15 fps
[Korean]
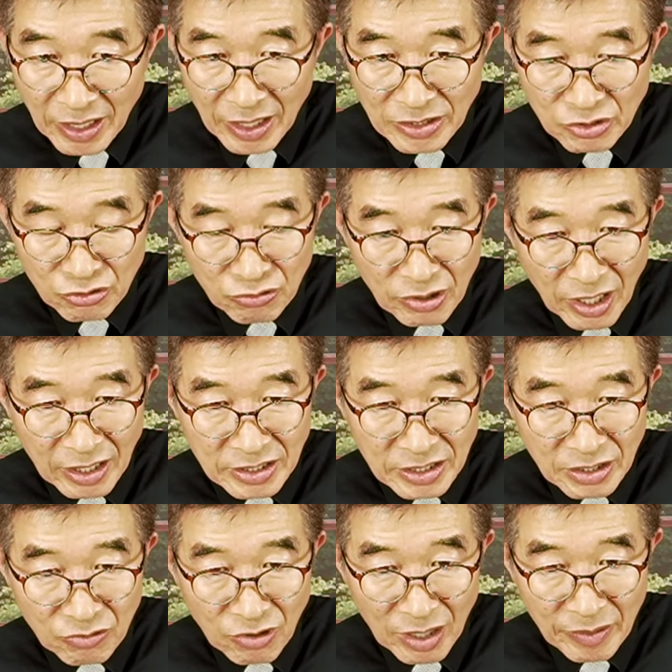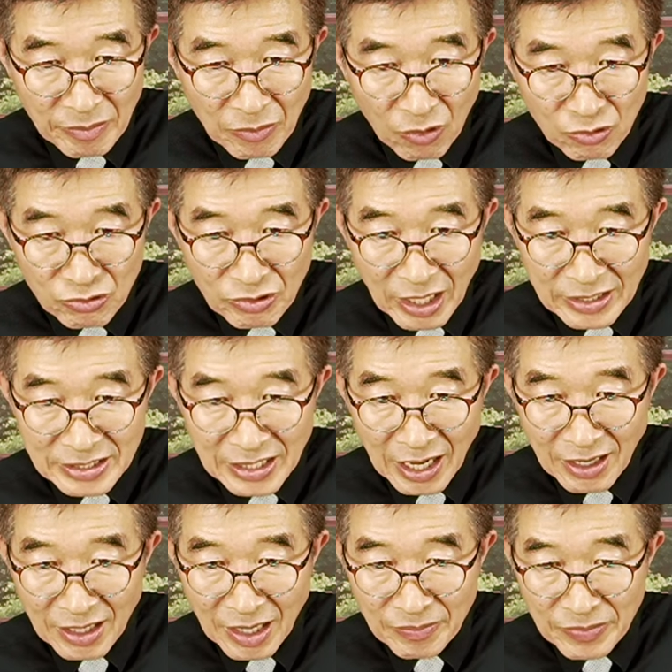수가 청구하면 모두 다
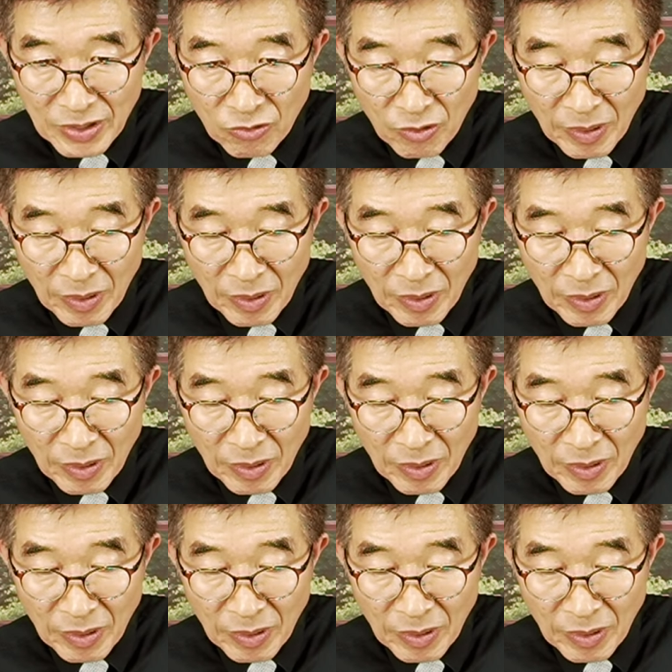삭감되고